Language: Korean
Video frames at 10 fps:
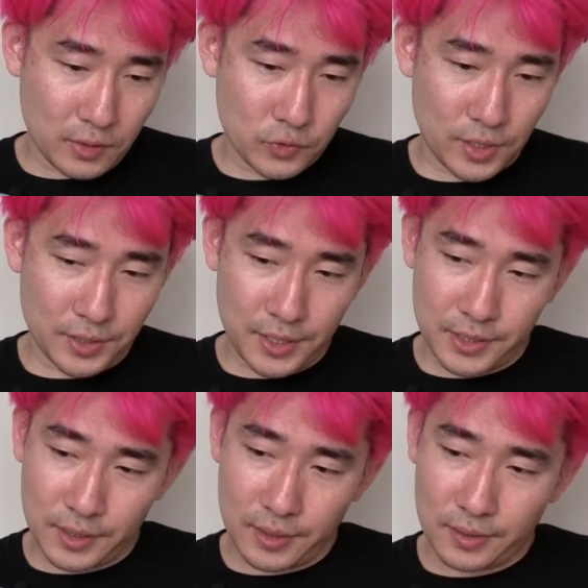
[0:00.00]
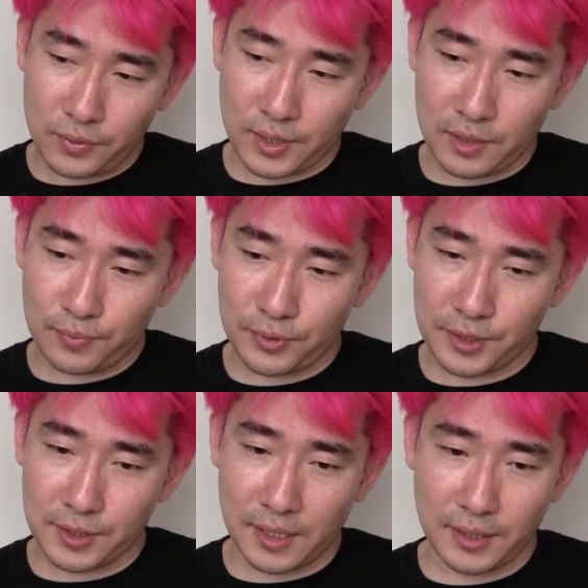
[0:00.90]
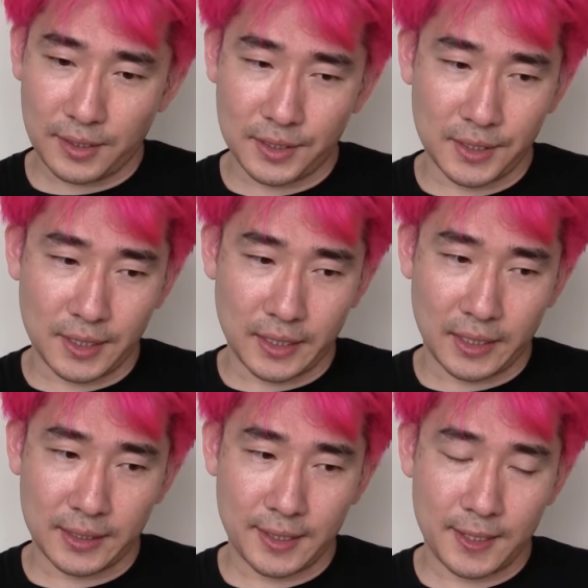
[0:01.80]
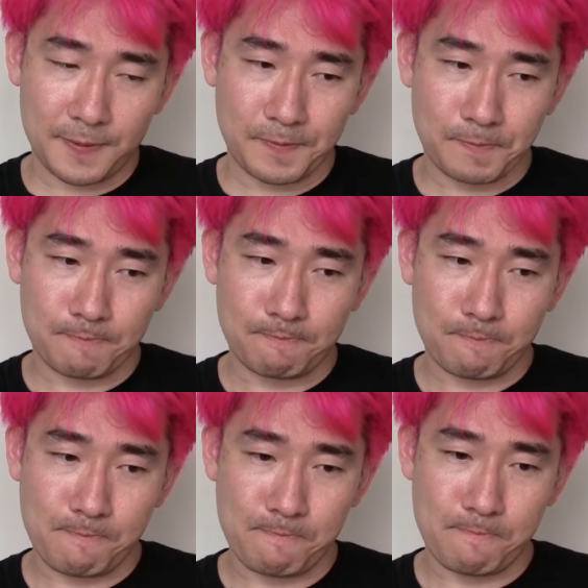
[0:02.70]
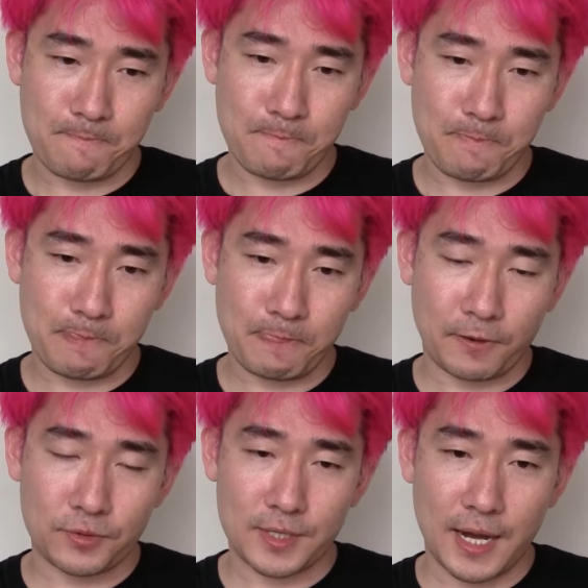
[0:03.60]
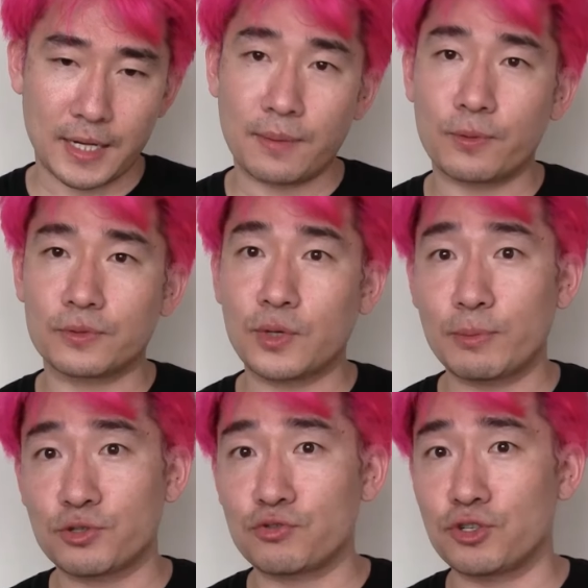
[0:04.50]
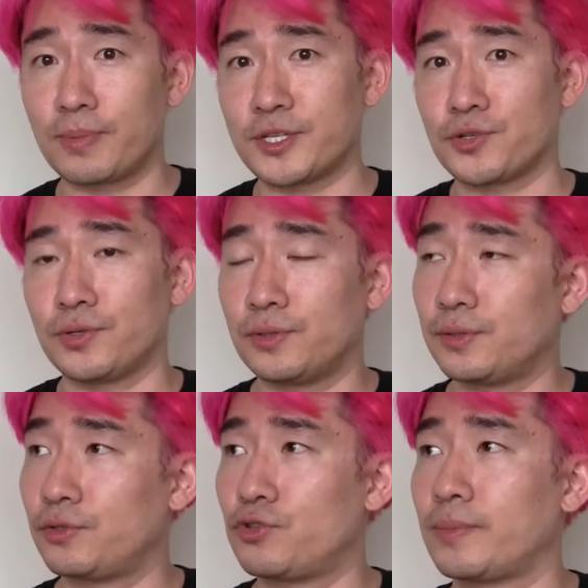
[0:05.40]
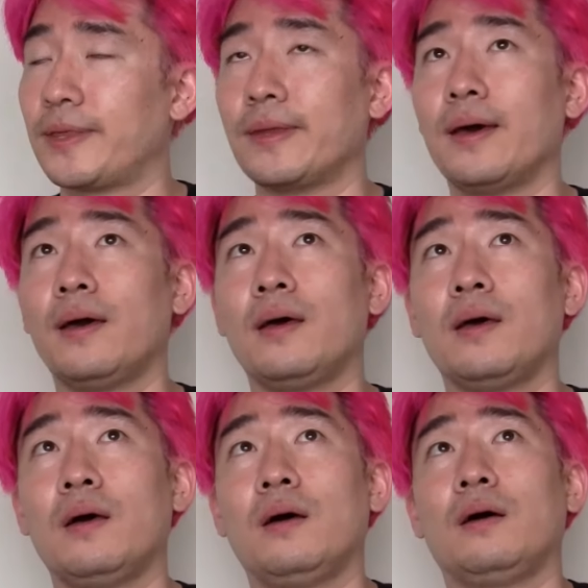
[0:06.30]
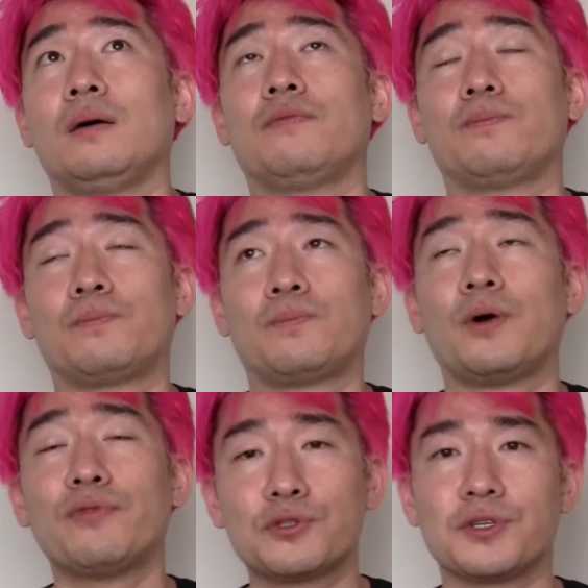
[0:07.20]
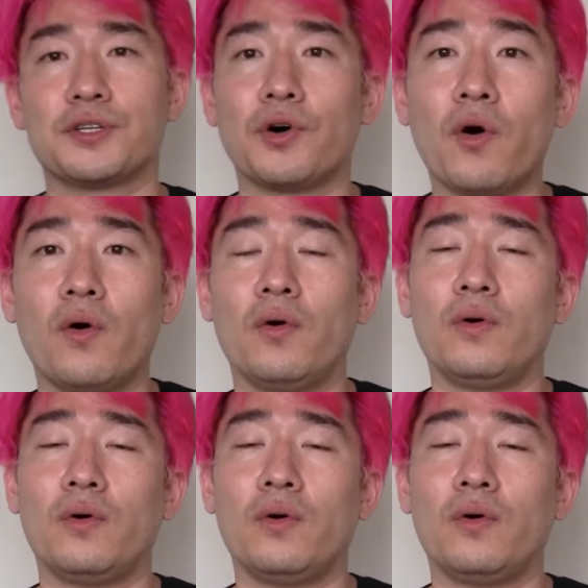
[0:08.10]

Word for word: 최근에 이제 또 다른 프로젝트를 하는 게 있으니까 하다가 음, 알아보 또 한번 뒤져봤죠. 뒤져봤는데 퍼포스에서